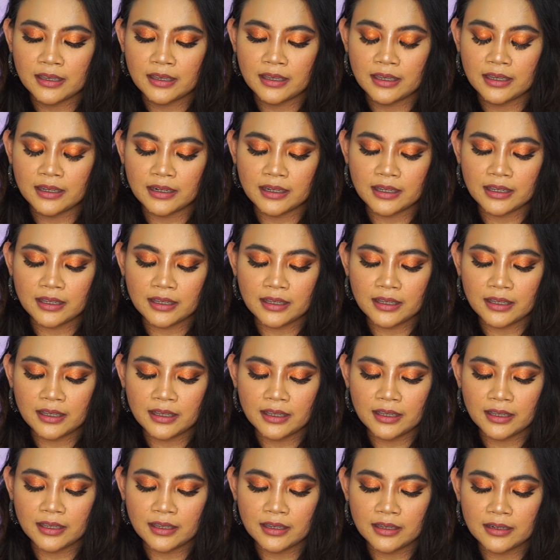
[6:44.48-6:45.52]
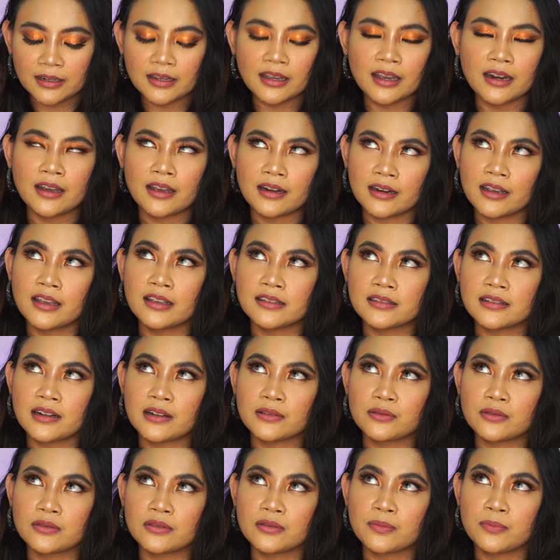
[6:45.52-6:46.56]
ini dengan harga
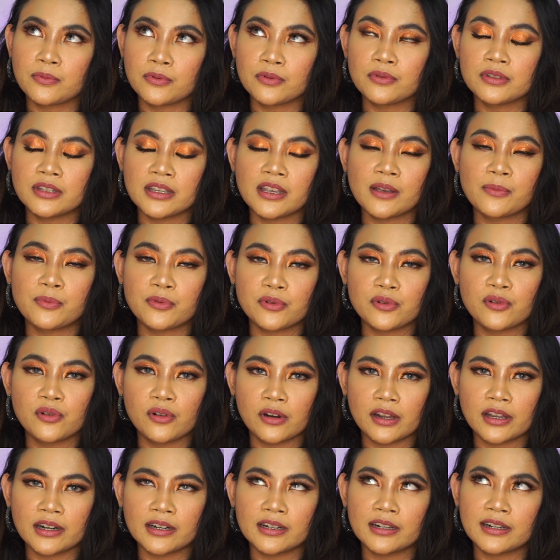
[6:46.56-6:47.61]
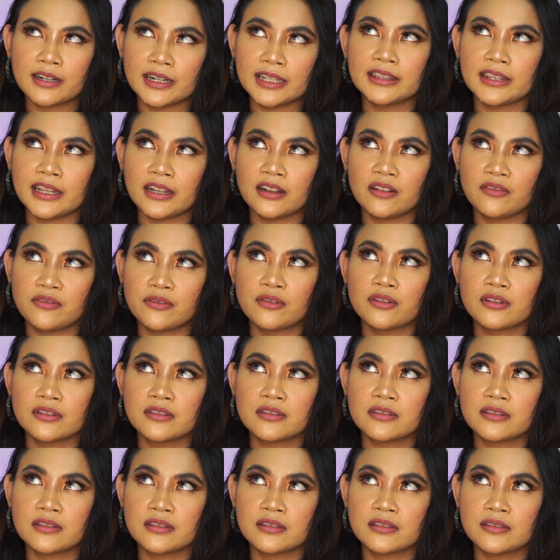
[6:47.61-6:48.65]
110 Singapura dolar retail
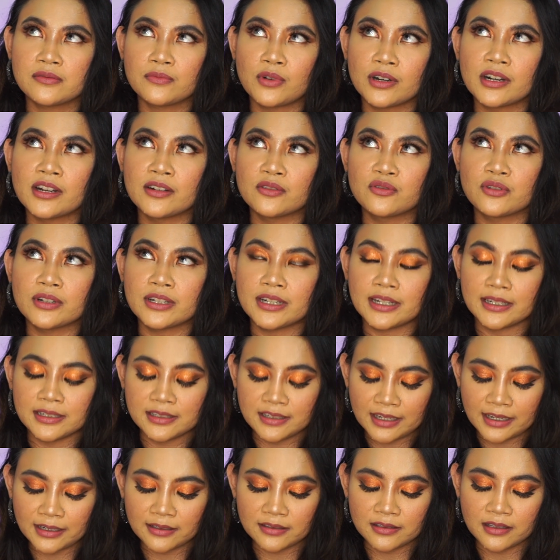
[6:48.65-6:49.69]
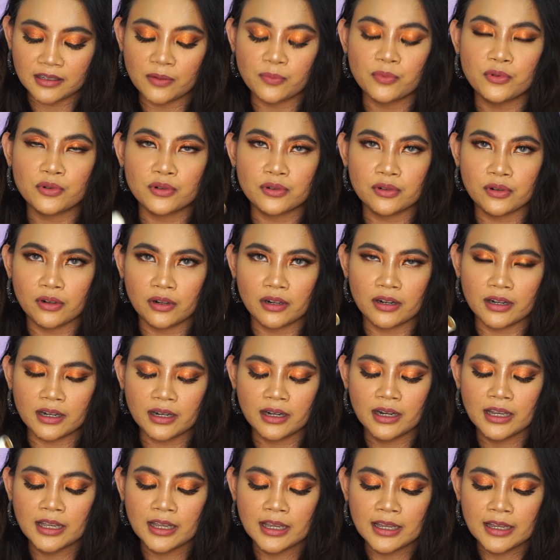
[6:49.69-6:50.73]
first 110 Singapore
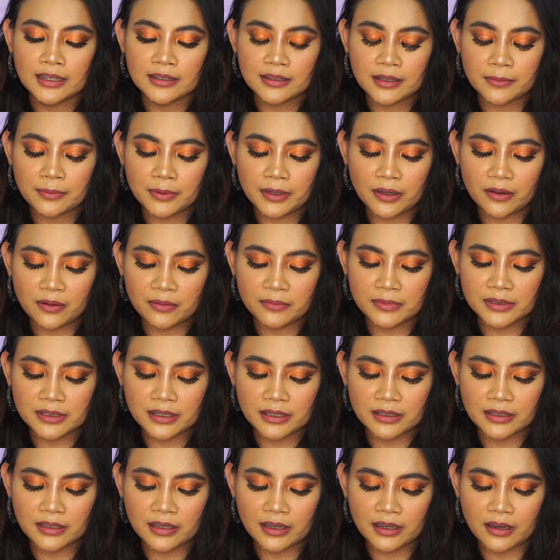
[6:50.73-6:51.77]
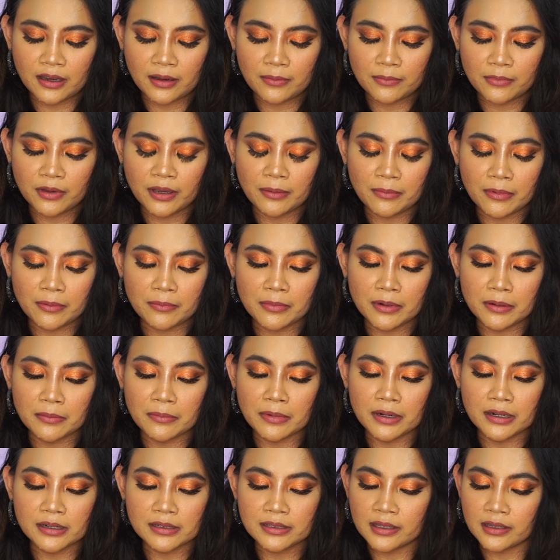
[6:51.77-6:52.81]
dollar tapi kalau misalnya kamu emang
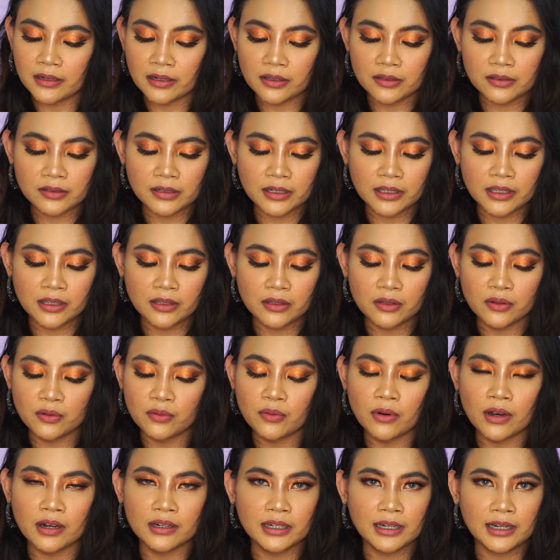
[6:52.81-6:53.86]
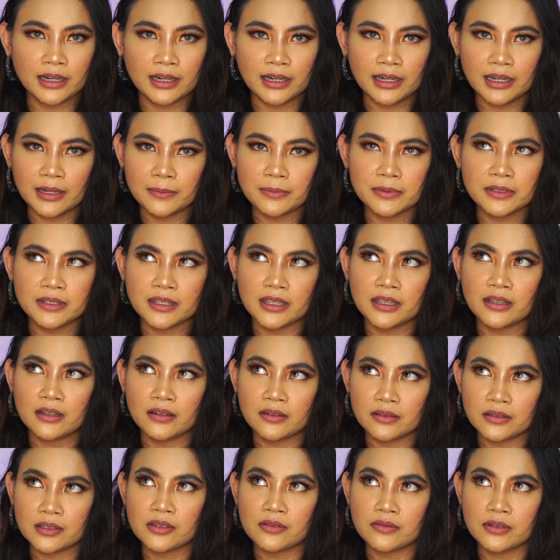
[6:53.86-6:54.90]
bener-bener seriously you want lipstick
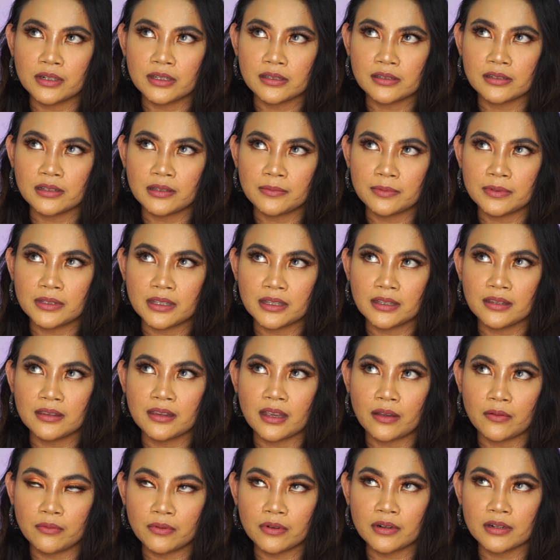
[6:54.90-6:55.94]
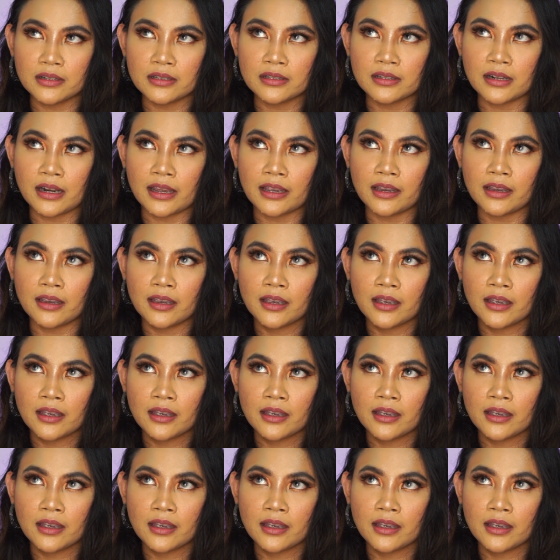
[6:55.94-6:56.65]
luxurious lipstick that works like